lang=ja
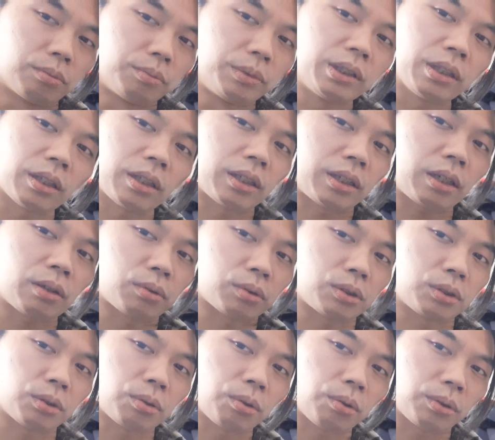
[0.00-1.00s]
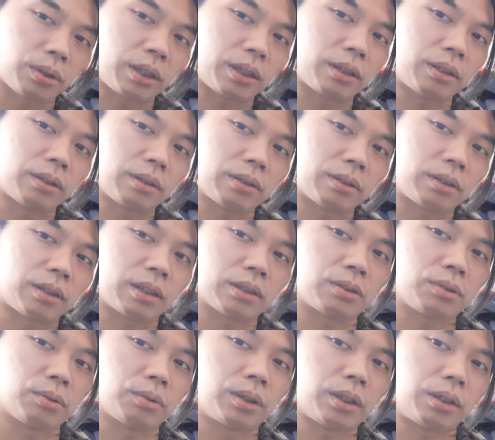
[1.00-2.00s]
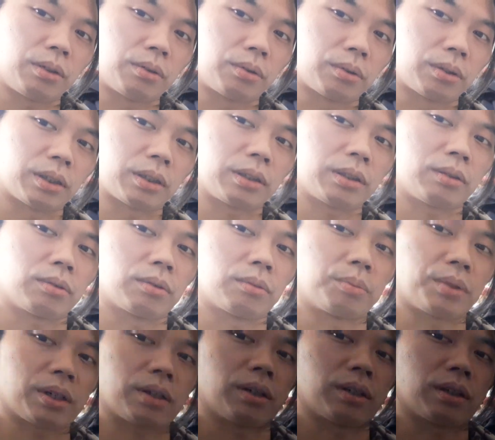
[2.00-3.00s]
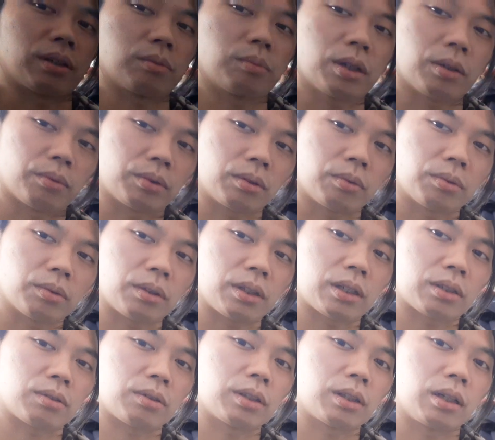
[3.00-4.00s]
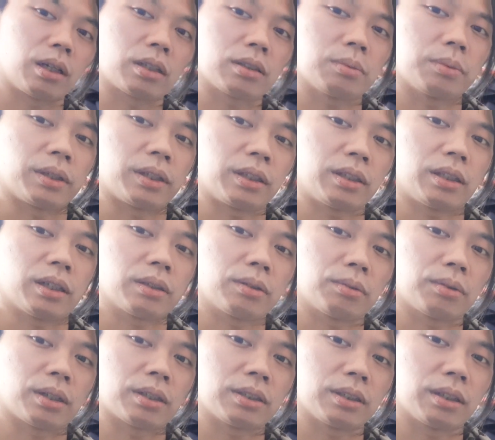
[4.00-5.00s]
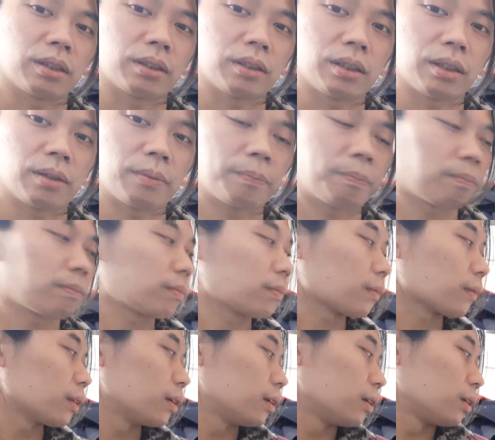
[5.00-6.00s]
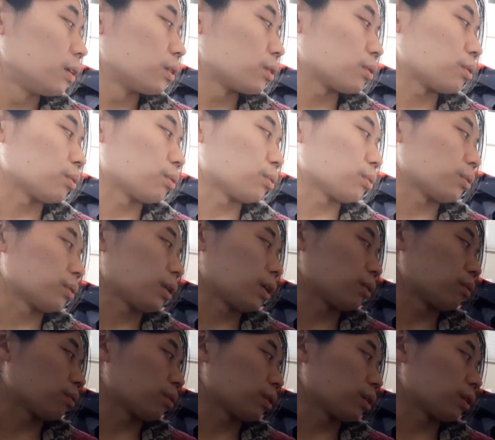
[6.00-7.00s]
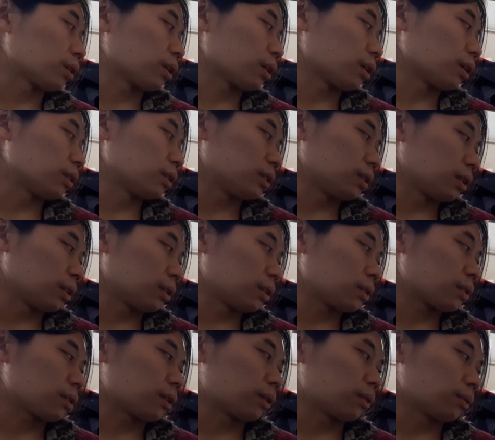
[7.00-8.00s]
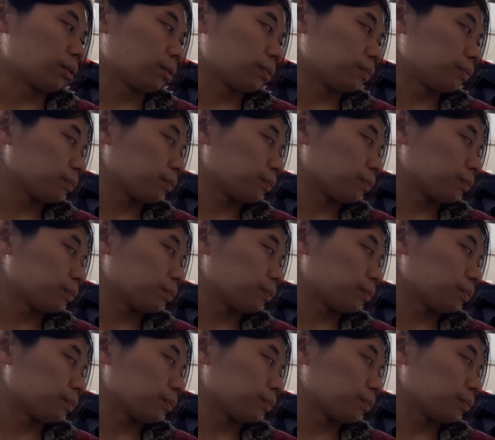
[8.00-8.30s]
みんなね、結構ソロで活動できるような人ばっかな。まあもともとね、そうやって集めてきた人たちなんで、そういうことになるのかなって感じなんですけど。